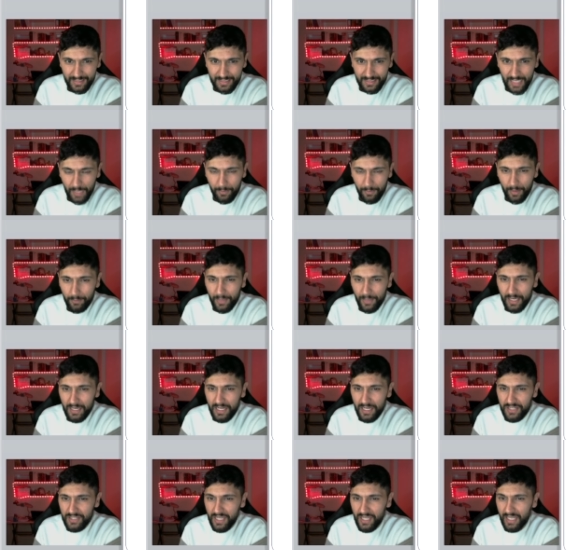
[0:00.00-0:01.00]
TBMM
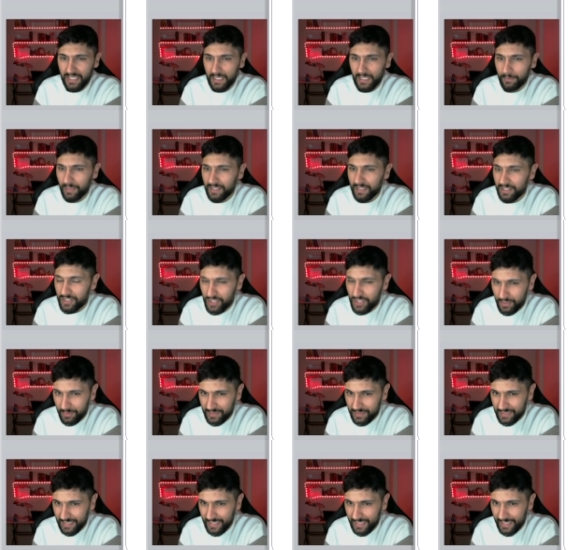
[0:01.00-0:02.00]
karşı ayaklanmaların
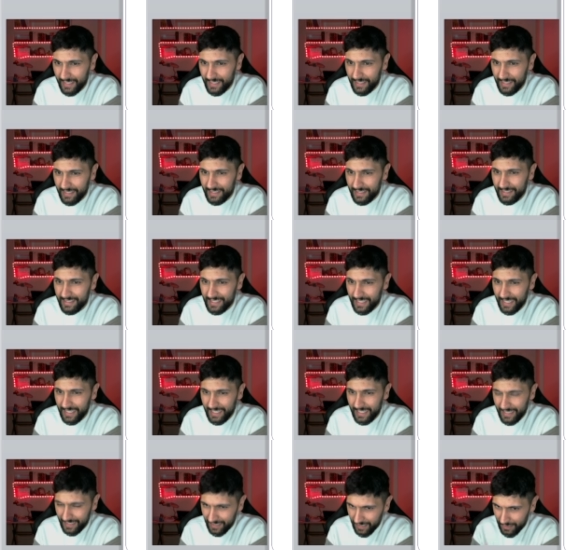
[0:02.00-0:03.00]
çıkması ile
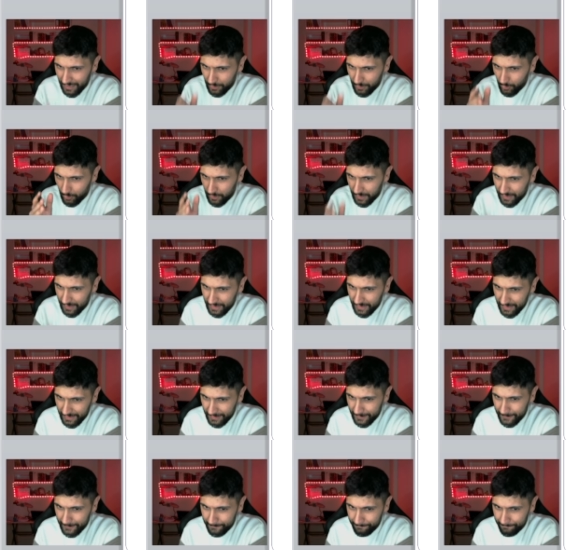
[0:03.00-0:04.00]
yine
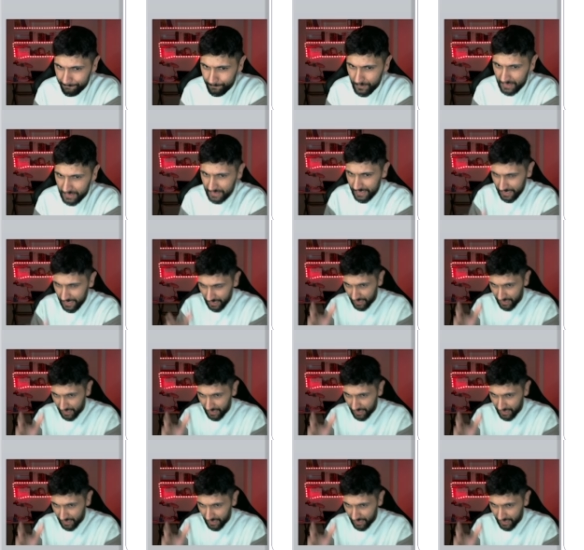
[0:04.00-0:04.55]
Anadolu'daki yine